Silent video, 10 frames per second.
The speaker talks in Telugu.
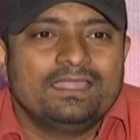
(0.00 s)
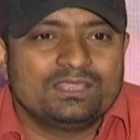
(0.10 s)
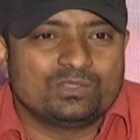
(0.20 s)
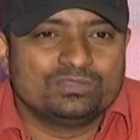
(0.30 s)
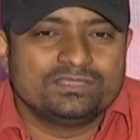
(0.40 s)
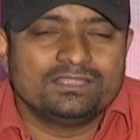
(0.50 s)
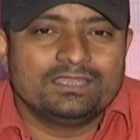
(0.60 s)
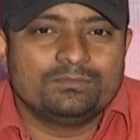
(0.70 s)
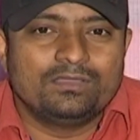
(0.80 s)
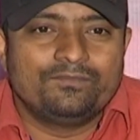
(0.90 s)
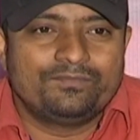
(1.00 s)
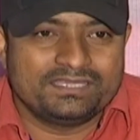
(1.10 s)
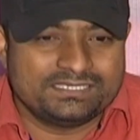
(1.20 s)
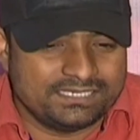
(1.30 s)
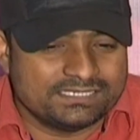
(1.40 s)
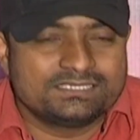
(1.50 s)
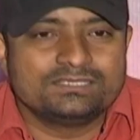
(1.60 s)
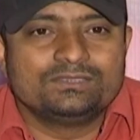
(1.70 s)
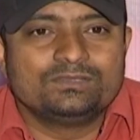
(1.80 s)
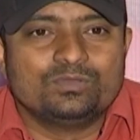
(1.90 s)
అంటే కొత్త ధనము ఆ ఫ్రెష్నెస్
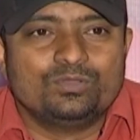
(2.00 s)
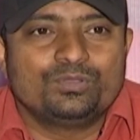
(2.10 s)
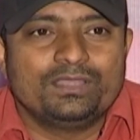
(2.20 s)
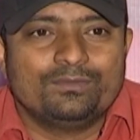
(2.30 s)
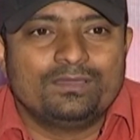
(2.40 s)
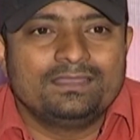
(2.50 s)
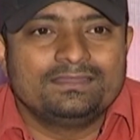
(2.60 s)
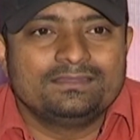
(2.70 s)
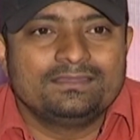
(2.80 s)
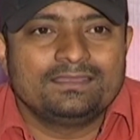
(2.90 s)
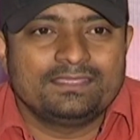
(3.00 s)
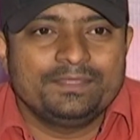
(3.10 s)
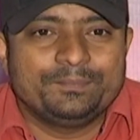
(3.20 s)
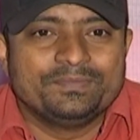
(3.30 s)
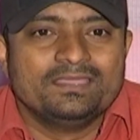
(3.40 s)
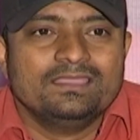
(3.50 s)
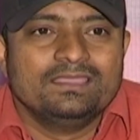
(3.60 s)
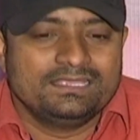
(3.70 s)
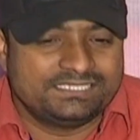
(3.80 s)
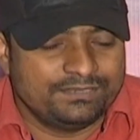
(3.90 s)
కోరుకునే వాళ్ళందరికీ
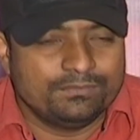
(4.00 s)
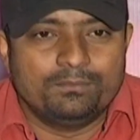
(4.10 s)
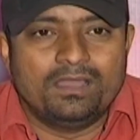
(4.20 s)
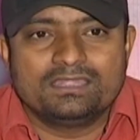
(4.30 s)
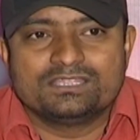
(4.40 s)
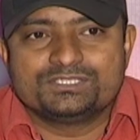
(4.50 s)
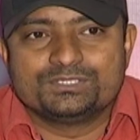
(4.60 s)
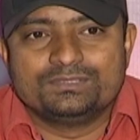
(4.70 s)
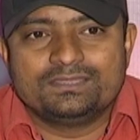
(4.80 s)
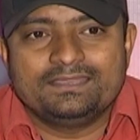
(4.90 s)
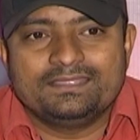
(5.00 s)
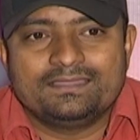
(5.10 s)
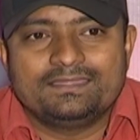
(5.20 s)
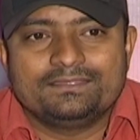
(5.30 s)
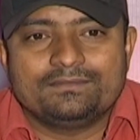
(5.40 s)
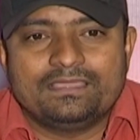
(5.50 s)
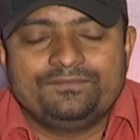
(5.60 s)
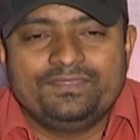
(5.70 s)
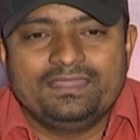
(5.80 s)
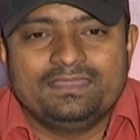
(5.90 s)
ఈ సినిమా బాగా నచ్చుతుందండి అంటే ఐ
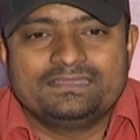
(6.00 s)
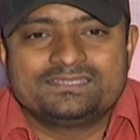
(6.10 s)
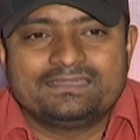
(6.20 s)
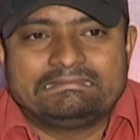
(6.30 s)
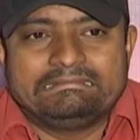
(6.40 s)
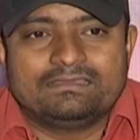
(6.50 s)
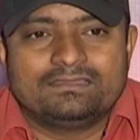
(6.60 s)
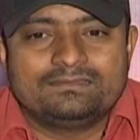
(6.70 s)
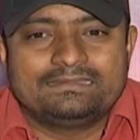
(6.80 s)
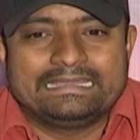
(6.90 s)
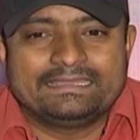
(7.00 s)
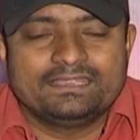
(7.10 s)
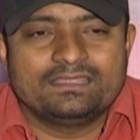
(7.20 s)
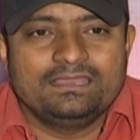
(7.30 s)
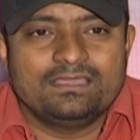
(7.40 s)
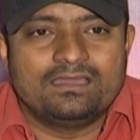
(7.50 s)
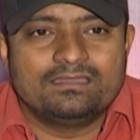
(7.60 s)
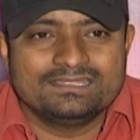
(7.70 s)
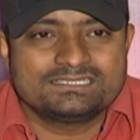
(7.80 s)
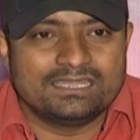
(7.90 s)
ఫీల్ ఇట్స్ ఎ టెక్నికల్లీ
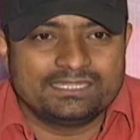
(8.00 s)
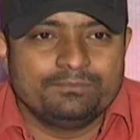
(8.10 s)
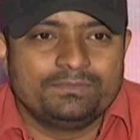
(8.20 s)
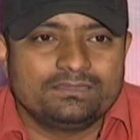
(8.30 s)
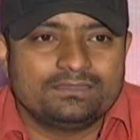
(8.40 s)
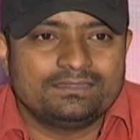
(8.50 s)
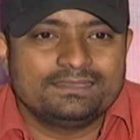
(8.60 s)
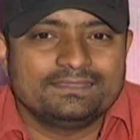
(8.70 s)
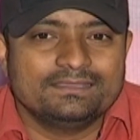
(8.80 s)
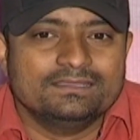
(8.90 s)
హానెస్ట్ అటెంప్ట్ అంటే